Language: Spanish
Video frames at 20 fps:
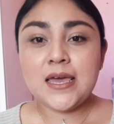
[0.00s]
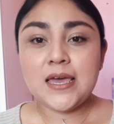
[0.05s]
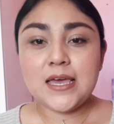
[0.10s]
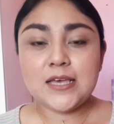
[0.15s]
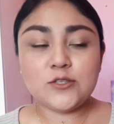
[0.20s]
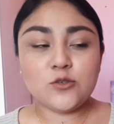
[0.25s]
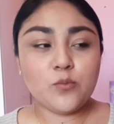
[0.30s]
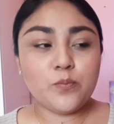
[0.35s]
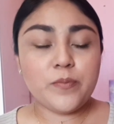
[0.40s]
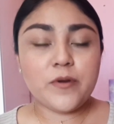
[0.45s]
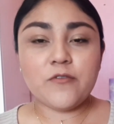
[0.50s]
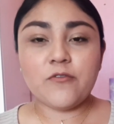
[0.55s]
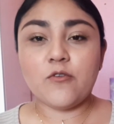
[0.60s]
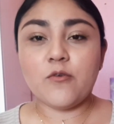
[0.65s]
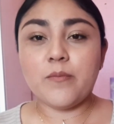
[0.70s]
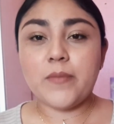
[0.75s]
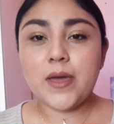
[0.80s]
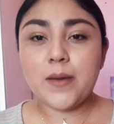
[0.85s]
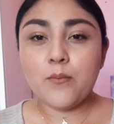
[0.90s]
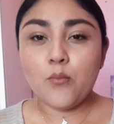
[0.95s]
Es un
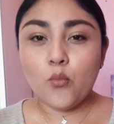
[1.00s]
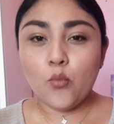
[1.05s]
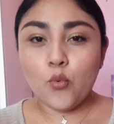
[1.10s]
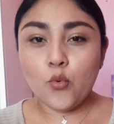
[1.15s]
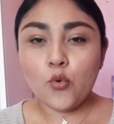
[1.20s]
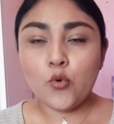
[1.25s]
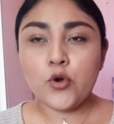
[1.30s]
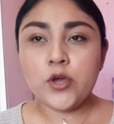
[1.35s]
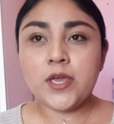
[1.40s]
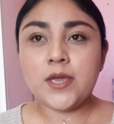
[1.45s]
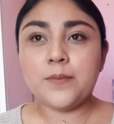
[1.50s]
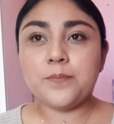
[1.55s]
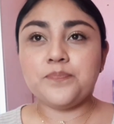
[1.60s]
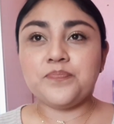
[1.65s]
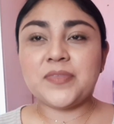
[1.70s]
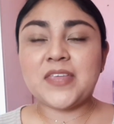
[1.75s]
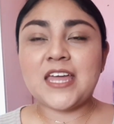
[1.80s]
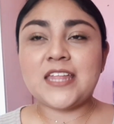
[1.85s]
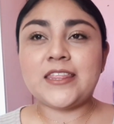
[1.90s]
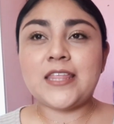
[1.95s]
perfume muy
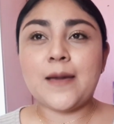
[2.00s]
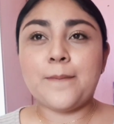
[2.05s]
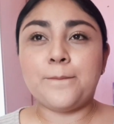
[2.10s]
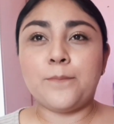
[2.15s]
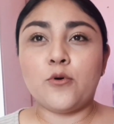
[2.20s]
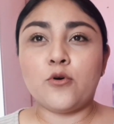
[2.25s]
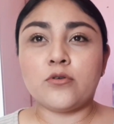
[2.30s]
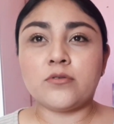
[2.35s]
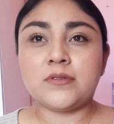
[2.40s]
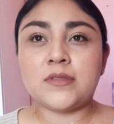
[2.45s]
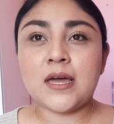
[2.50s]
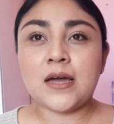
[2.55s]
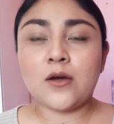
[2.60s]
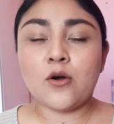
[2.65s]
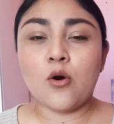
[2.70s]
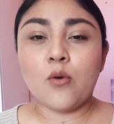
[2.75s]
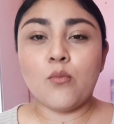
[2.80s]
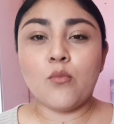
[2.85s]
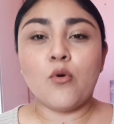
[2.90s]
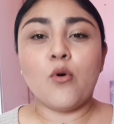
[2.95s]
que te aporta
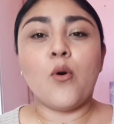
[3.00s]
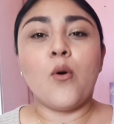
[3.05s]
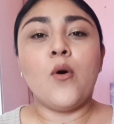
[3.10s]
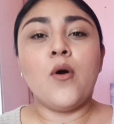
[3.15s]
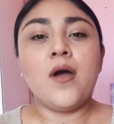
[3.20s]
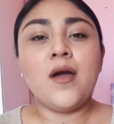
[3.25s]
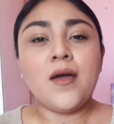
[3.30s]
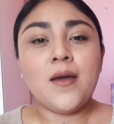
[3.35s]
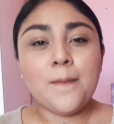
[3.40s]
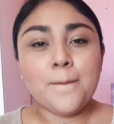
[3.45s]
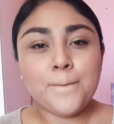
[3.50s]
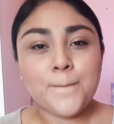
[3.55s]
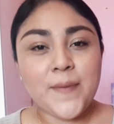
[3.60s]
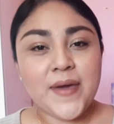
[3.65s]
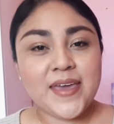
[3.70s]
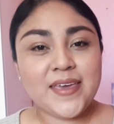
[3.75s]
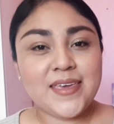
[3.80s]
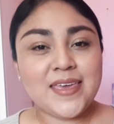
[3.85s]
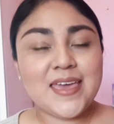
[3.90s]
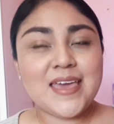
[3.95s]
como
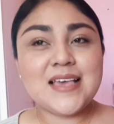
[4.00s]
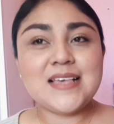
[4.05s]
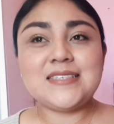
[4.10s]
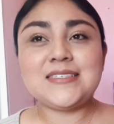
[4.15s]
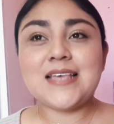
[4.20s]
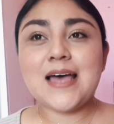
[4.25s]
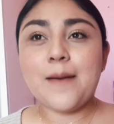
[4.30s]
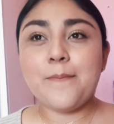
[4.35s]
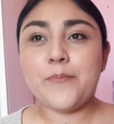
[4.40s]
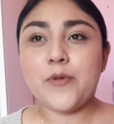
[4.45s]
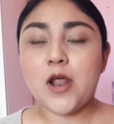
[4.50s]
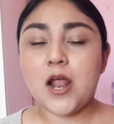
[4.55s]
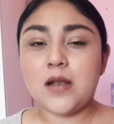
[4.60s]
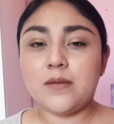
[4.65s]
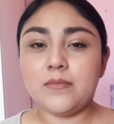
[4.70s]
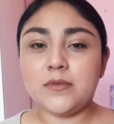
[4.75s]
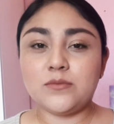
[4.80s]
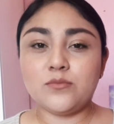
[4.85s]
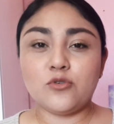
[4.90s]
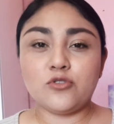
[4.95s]
belleza, pero al
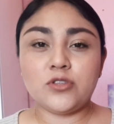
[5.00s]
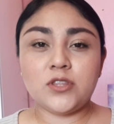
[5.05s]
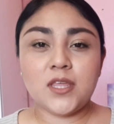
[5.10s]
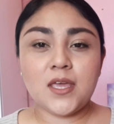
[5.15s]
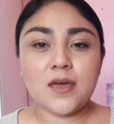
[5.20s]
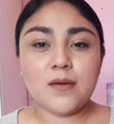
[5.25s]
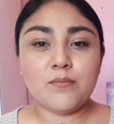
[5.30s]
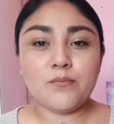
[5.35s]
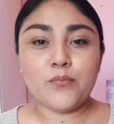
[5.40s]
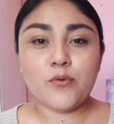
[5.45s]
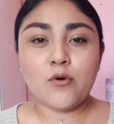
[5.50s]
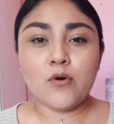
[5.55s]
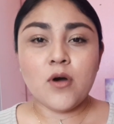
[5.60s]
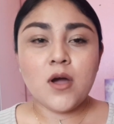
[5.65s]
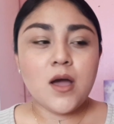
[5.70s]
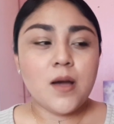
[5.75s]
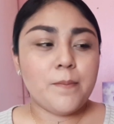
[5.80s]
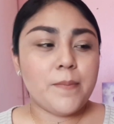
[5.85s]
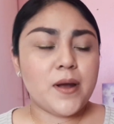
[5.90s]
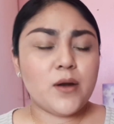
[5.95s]
mismo tiempo
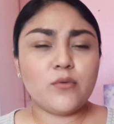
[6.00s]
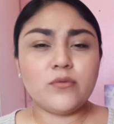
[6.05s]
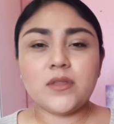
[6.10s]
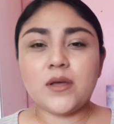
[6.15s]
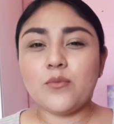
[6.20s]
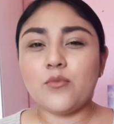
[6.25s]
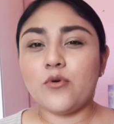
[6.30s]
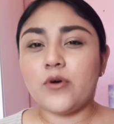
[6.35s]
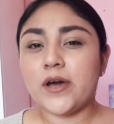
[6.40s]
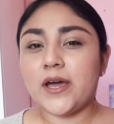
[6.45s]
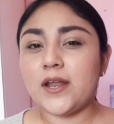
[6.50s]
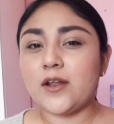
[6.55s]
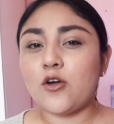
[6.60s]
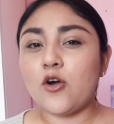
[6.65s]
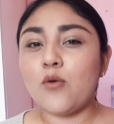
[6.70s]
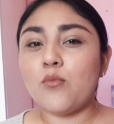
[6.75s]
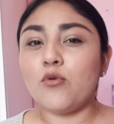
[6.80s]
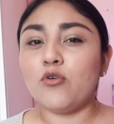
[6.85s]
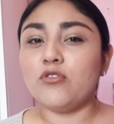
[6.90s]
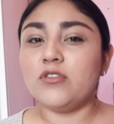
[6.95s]
para una mujer
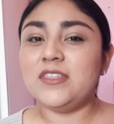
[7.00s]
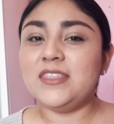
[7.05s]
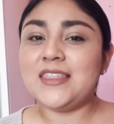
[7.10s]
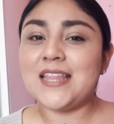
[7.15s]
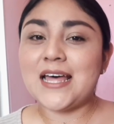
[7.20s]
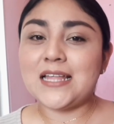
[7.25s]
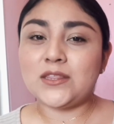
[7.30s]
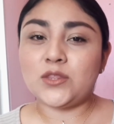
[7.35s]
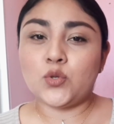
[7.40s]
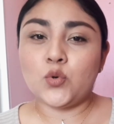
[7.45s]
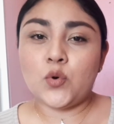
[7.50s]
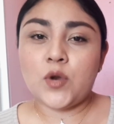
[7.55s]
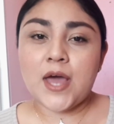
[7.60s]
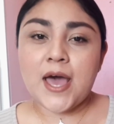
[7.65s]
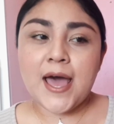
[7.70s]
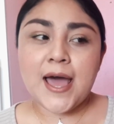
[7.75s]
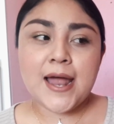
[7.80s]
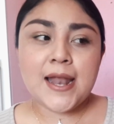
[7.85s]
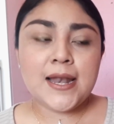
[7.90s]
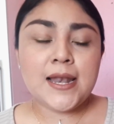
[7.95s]
como
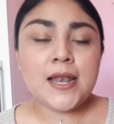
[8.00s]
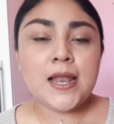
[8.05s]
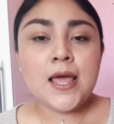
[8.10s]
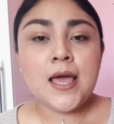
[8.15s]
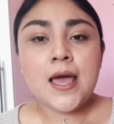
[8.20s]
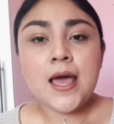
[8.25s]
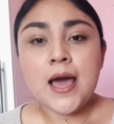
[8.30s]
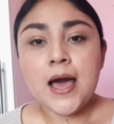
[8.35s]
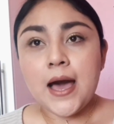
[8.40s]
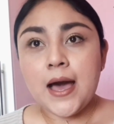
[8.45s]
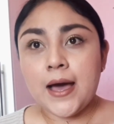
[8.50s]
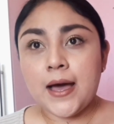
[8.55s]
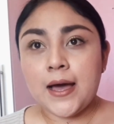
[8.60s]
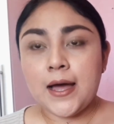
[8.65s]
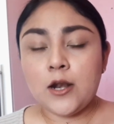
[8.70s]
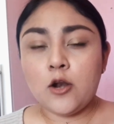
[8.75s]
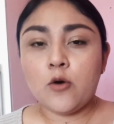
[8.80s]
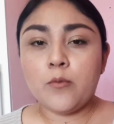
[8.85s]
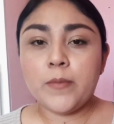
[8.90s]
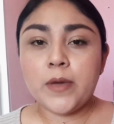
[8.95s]
natural,
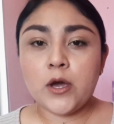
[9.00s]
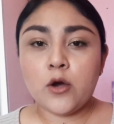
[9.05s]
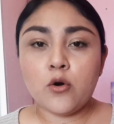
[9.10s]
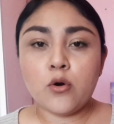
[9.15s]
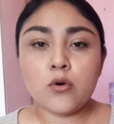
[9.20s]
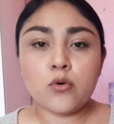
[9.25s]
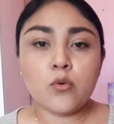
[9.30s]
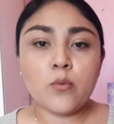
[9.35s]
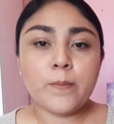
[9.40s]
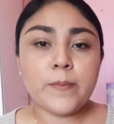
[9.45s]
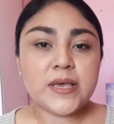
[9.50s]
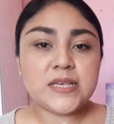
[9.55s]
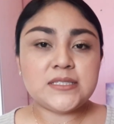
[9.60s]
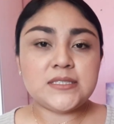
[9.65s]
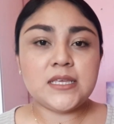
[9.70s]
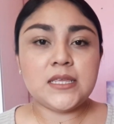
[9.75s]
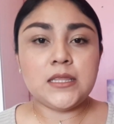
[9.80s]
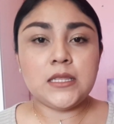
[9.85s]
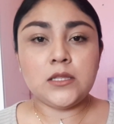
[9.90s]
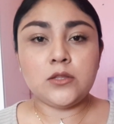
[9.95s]
a lo mejor un
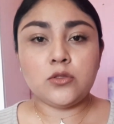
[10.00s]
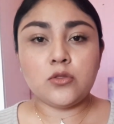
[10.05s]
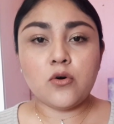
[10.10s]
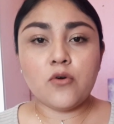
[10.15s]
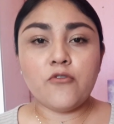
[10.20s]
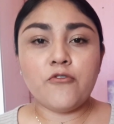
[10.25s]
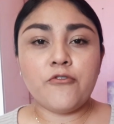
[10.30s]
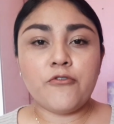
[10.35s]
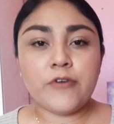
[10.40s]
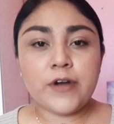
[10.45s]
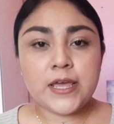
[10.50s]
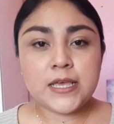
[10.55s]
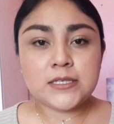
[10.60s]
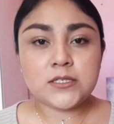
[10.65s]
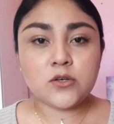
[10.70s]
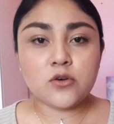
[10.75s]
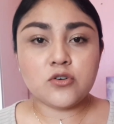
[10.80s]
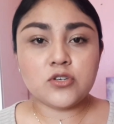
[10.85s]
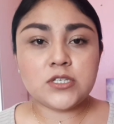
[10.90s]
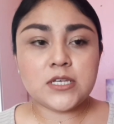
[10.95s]
vestidito
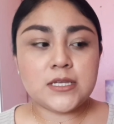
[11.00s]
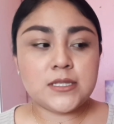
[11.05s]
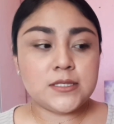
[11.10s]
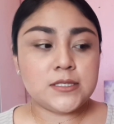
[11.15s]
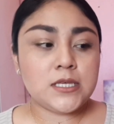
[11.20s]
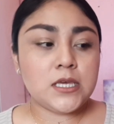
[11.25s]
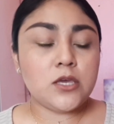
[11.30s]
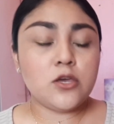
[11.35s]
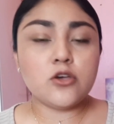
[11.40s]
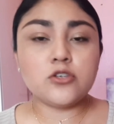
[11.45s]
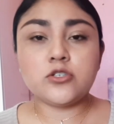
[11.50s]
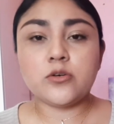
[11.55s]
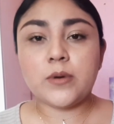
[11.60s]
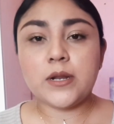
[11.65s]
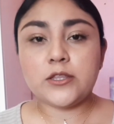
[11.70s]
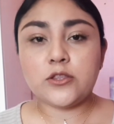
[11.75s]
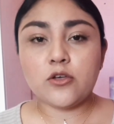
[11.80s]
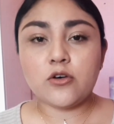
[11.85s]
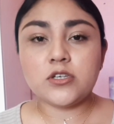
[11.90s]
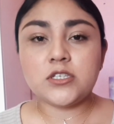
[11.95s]
fresco, sencillo,
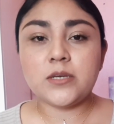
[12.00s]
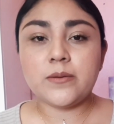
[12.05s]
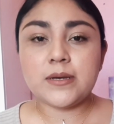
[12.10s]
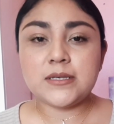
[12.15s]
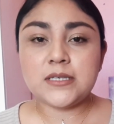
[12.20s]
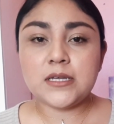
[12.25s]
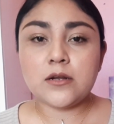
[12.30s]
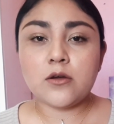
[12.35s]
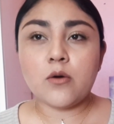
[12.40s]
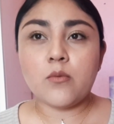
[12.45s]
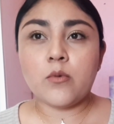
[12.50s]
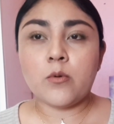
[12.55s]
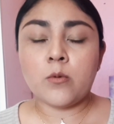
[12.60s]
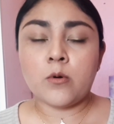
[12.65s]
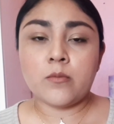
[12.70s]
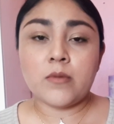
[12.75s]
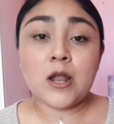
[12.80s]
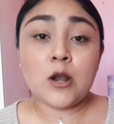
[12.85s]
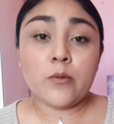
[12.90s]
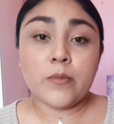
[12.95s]
sobre todo si vas a ir
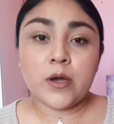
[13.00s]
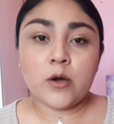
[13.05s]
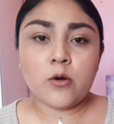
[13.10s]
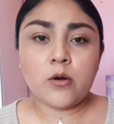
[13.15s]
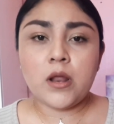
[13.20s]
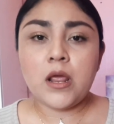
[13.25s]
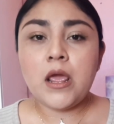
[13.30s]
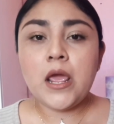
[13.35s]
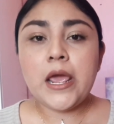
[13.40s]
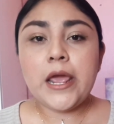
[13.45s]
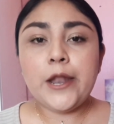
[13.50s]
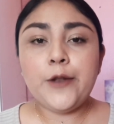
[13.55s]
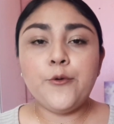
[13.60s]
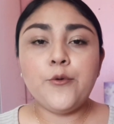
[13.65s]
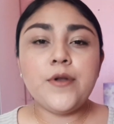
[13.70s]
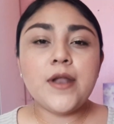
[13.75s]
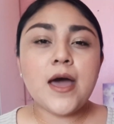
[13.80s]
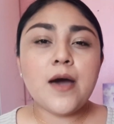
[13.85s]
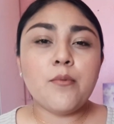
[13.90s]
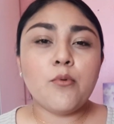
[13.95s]
como a lo mejor en
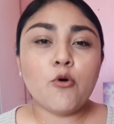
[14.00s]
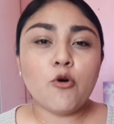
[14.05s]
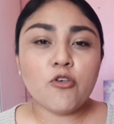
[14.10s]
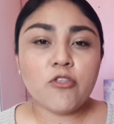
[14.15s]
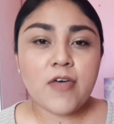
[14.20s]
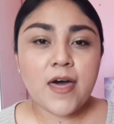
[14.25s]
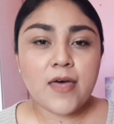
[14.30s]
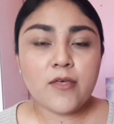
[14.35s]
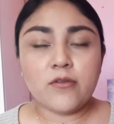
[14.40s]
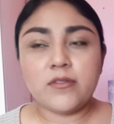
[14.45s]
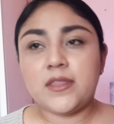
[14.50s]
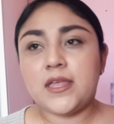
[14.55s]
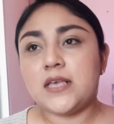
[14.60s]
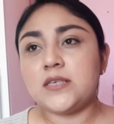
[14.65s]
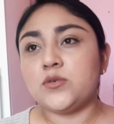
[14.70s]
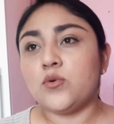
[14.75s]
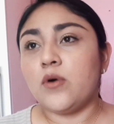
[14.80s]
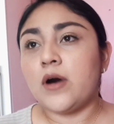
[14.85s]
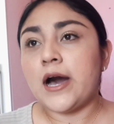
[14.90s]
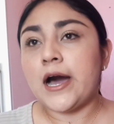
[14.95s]
una boda donde
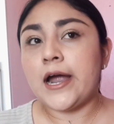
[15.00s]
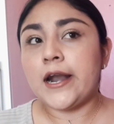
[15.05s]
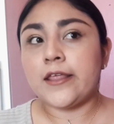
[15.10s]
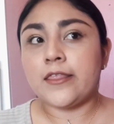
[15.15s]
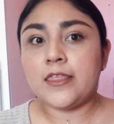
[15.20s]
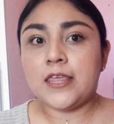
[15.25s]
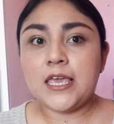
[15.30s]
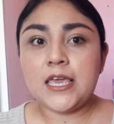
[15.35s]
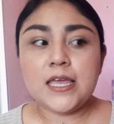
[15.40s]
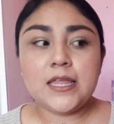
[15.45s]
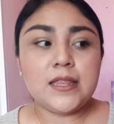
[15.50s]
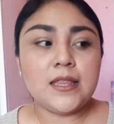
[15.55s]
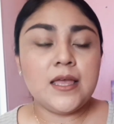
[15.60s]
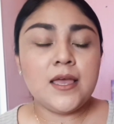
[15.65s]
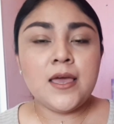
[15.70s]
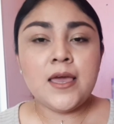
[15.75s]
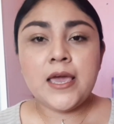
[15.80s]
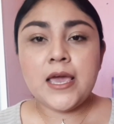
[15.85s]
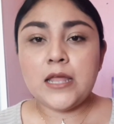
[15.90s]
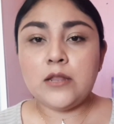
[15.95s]
es un jardín,
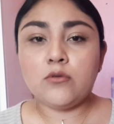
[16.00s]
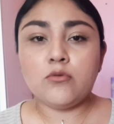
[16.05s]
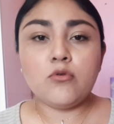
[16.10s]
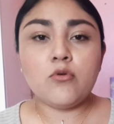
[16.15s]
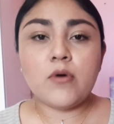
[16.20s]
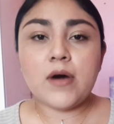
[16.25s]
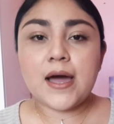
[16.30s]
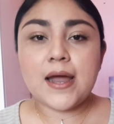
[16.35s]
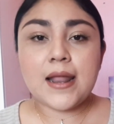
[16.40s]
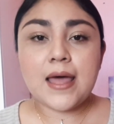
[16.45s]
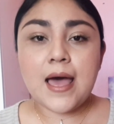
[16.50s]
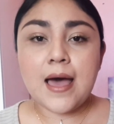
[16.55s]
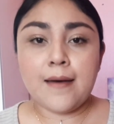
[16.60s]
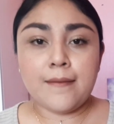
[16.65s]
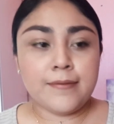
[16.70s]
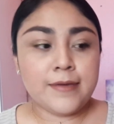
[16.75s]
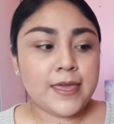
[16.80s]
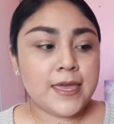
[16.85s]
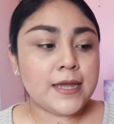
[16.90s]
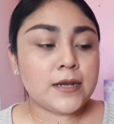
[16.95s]
en un lugar
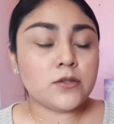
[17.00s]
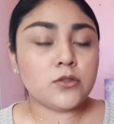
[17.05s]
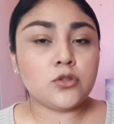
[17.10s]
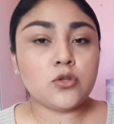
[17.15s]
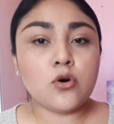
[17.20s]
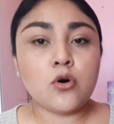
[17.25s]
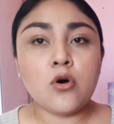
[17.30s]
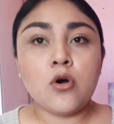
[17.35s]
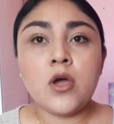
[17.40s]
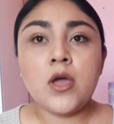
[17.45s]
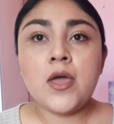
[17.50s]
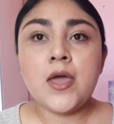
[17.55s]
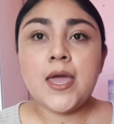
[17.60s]
abierto,